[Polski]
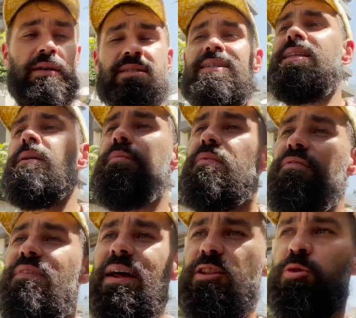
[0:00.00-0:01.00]
Zatem
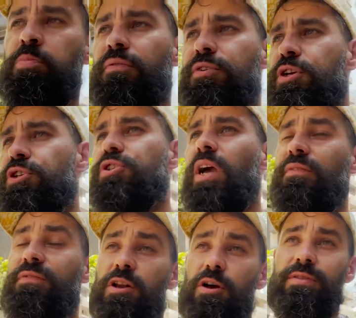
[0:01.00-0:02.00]
warto powiedzieć, jak
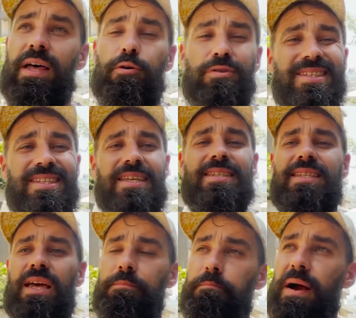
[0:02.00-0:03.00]
wyglądał
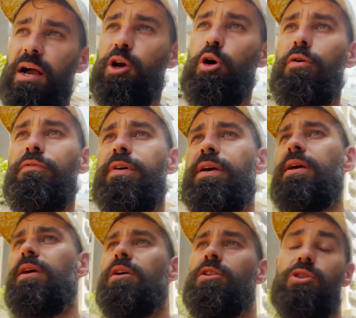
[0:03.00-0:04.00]
system bankowy
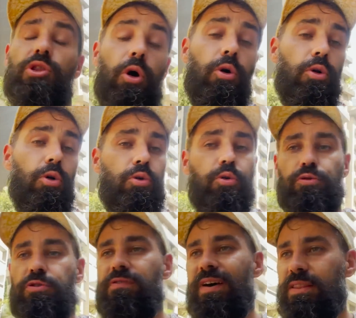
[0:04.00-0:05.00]
do roku
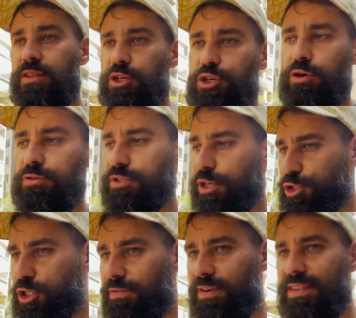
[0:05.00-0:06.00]

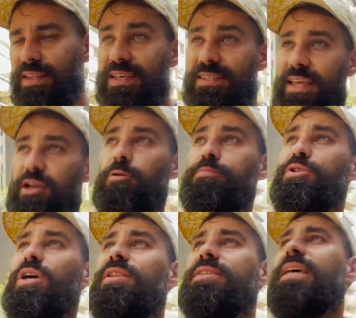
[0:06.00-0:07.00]
2019
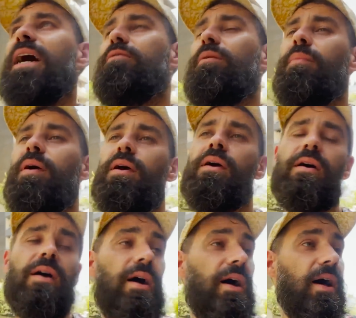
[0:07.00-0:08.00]
przed całym
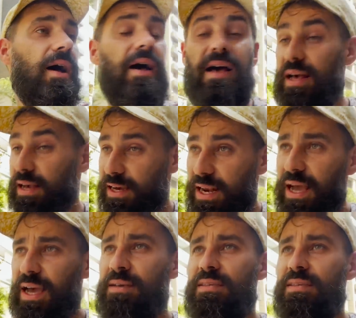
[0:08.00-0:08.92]
a, krachem.